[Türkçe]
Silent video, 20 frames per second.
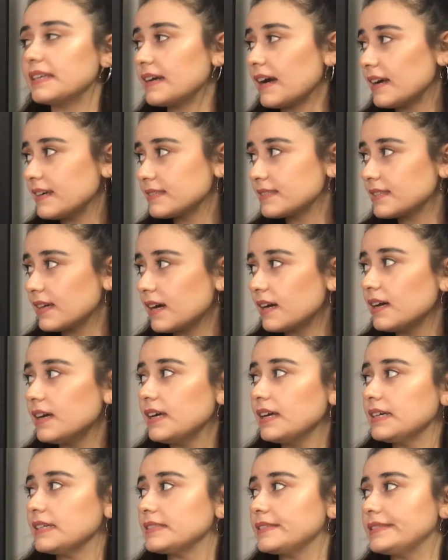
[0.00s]
Bodyguard'da
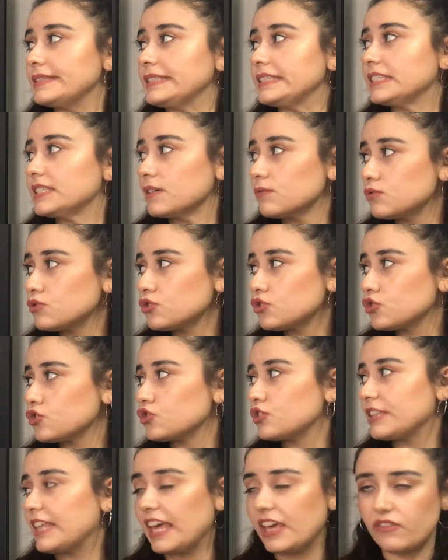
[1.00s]
e,
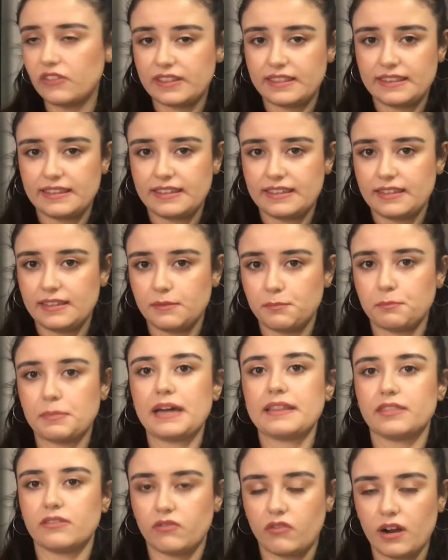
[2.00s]
çavuş David
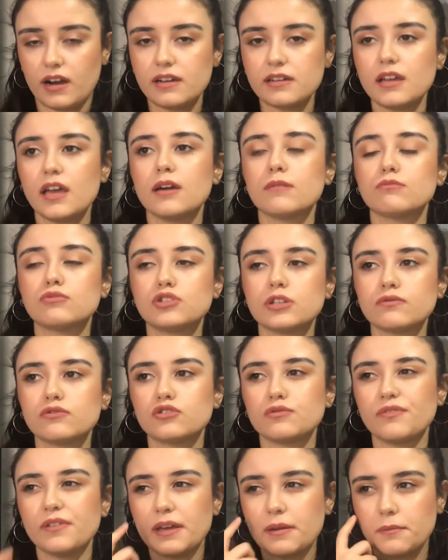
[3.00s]
Bud var. Bu
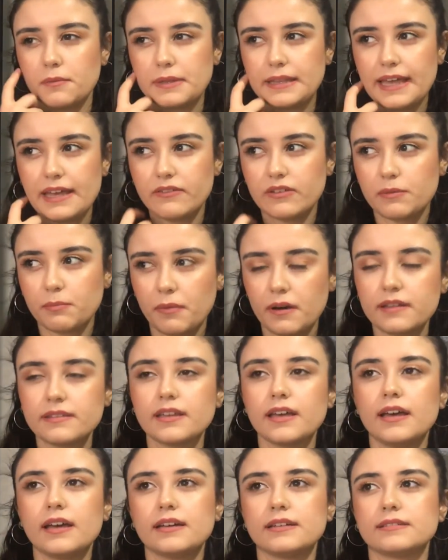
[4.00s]
çavuş ve David
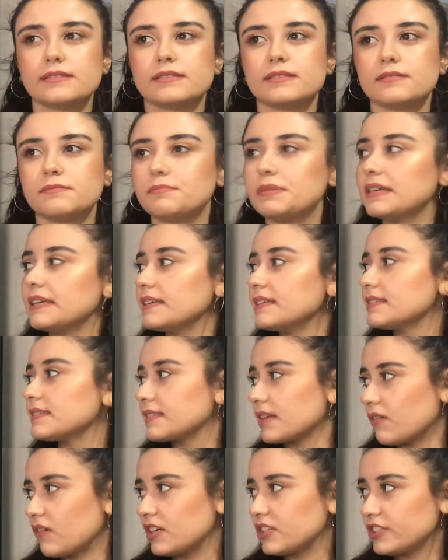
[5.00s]
Bud e, bir
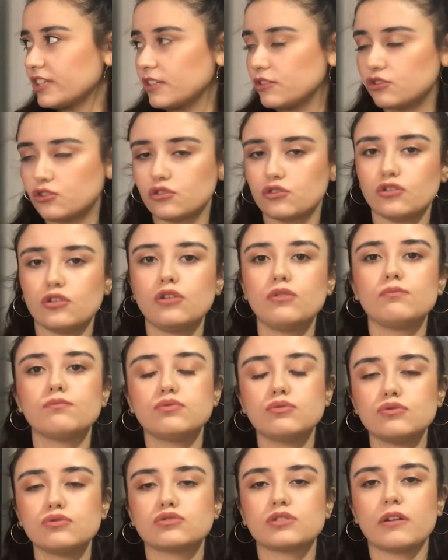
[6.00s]
savaştan çıkıyor.
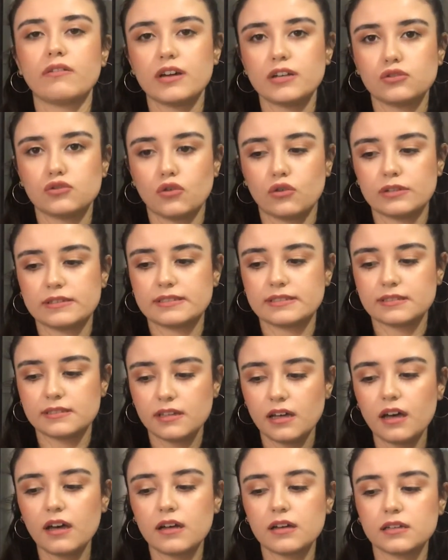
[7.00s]
Bu savaş
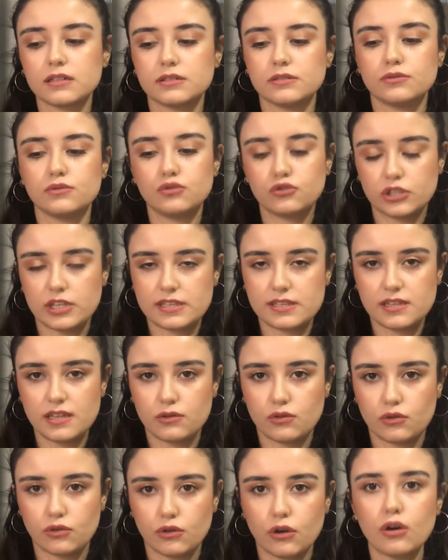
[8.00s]
sonrasında e,
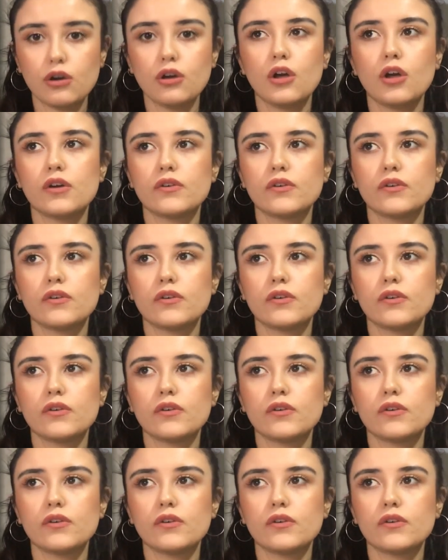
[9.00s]
ülkesine dönüyor